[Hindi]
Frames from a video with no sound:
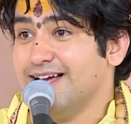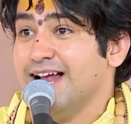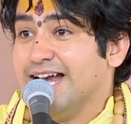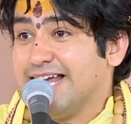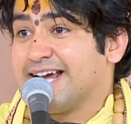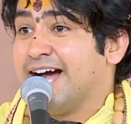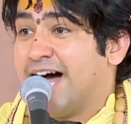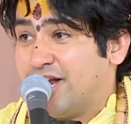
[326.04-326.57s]

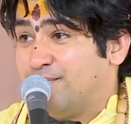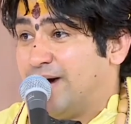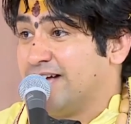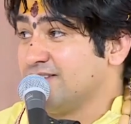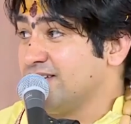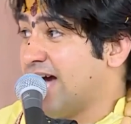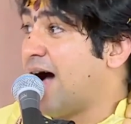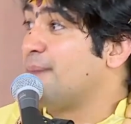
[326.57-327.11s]
लेकिन हनुमान
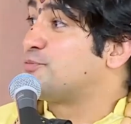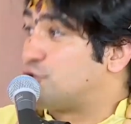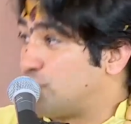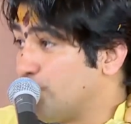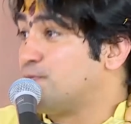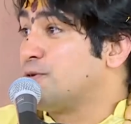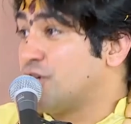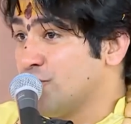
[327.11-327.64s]
जी आप
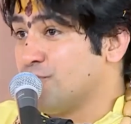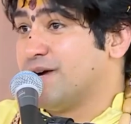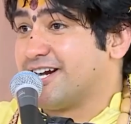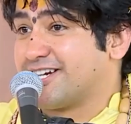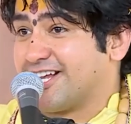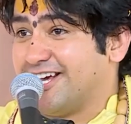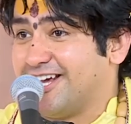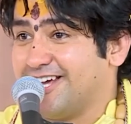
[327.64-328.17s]
चुप क्यों
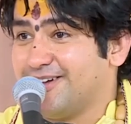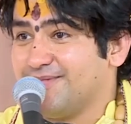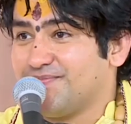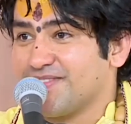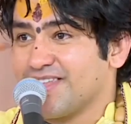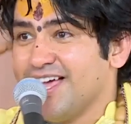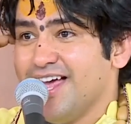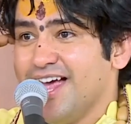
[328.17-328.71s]
बैठे हैं
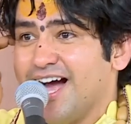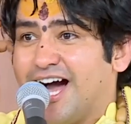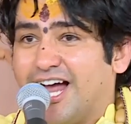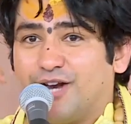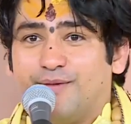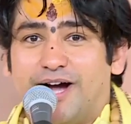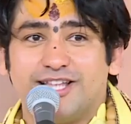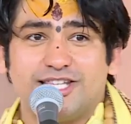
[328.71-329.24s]

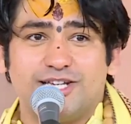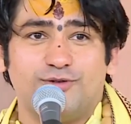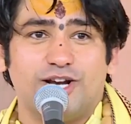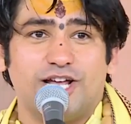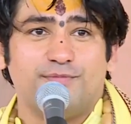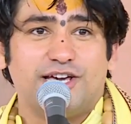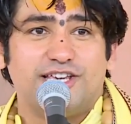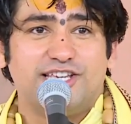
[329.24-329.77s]
हनुमान जी
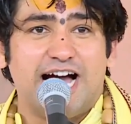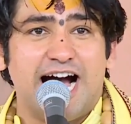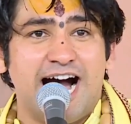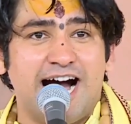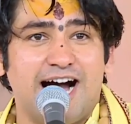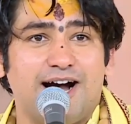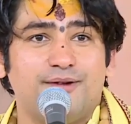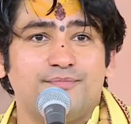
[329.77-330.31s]
बोले भैया
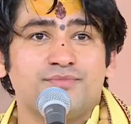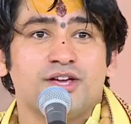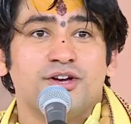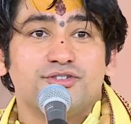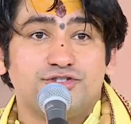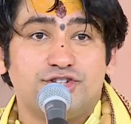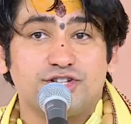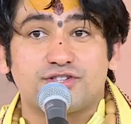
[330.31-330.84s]

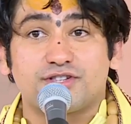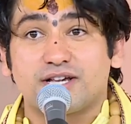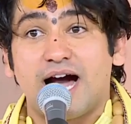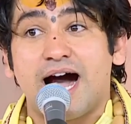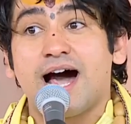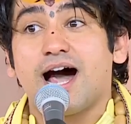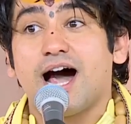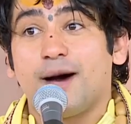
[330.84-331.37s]

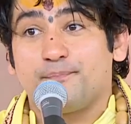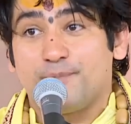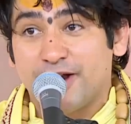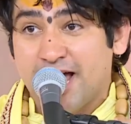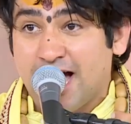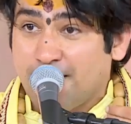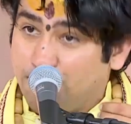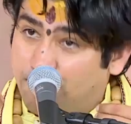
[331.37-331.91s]
जिसका
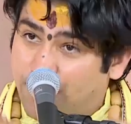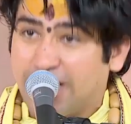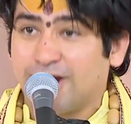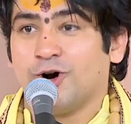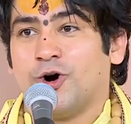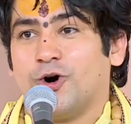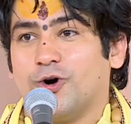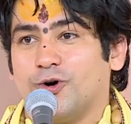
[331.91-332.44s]
अपना बल
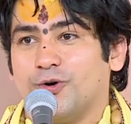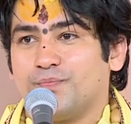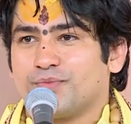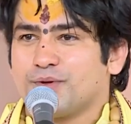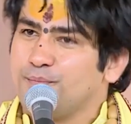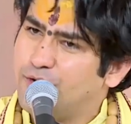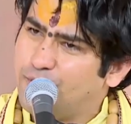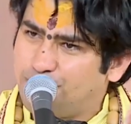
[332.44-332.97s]
हो
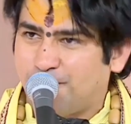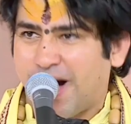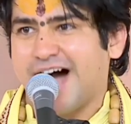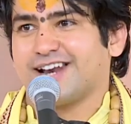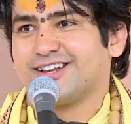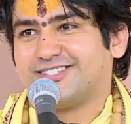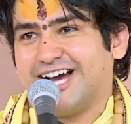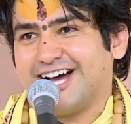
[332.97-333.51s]
वो
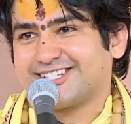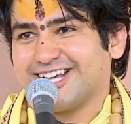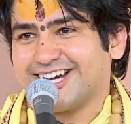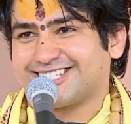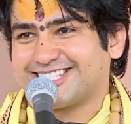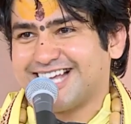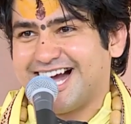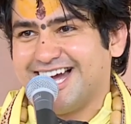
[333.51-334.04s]
पार जा
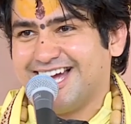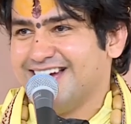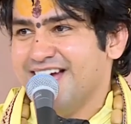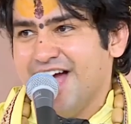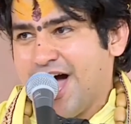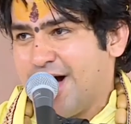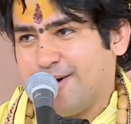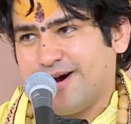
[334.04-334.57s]
सकता है
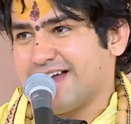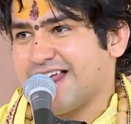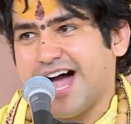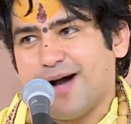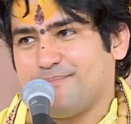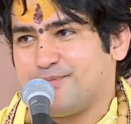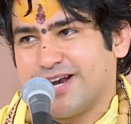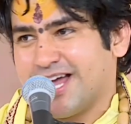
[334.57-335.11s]
हमारा
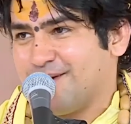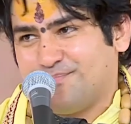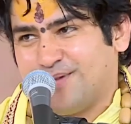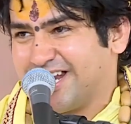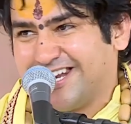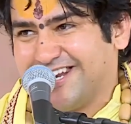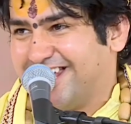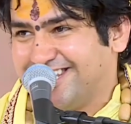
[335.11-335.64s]
अपना
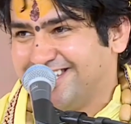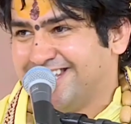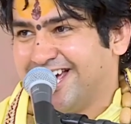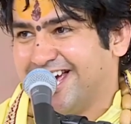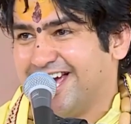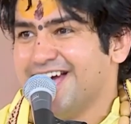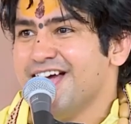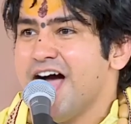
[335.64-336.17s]
बल नहीं
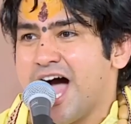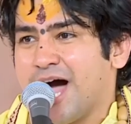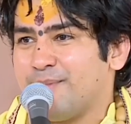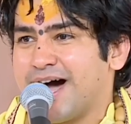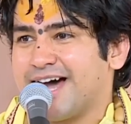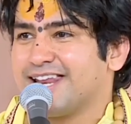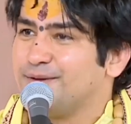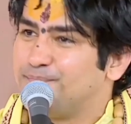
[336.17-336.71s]
है
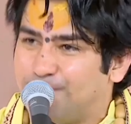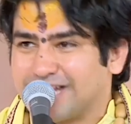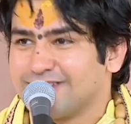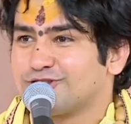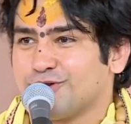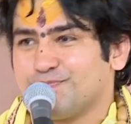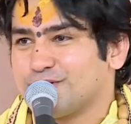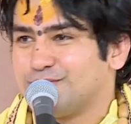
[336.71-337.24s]
हमारे बल
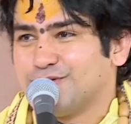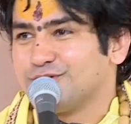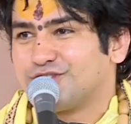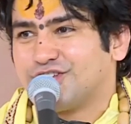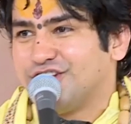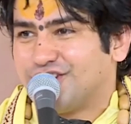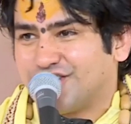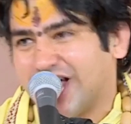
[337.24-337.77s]
तो प्रभु
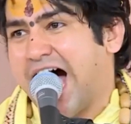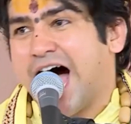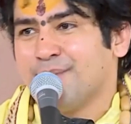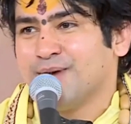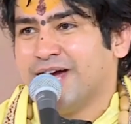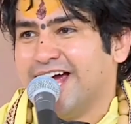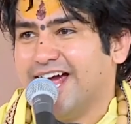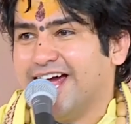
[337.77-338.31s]
श्री
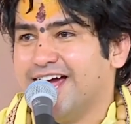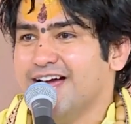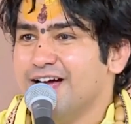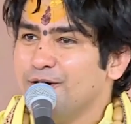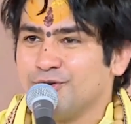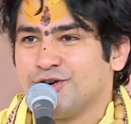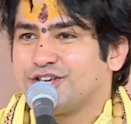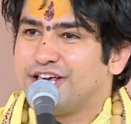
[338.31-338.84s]
राम हैं
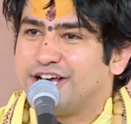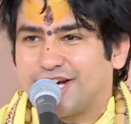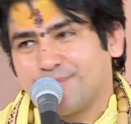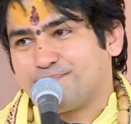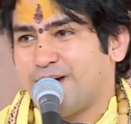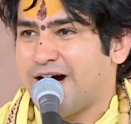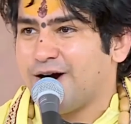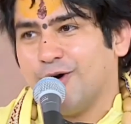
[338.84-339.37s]
उनकी
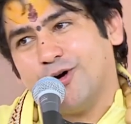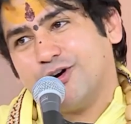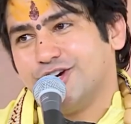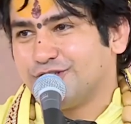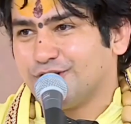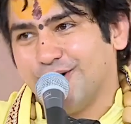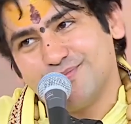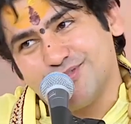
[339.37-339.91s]
कृपा होगी
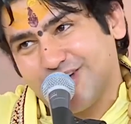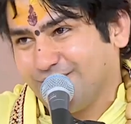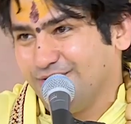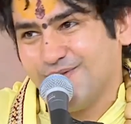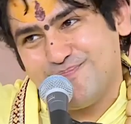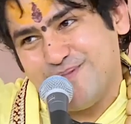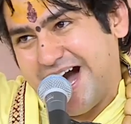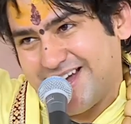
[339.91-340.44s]
तो हम
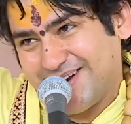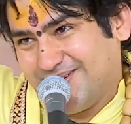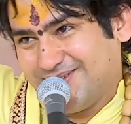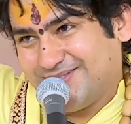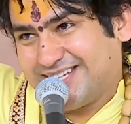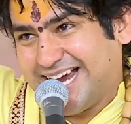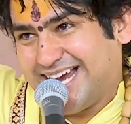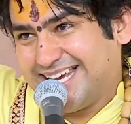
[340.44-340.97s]
जरूर पार हो
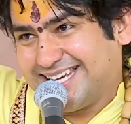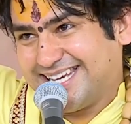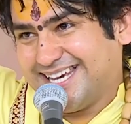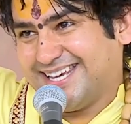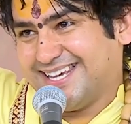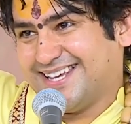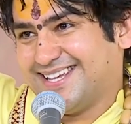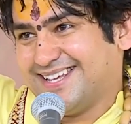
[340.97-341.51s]
जाएंगे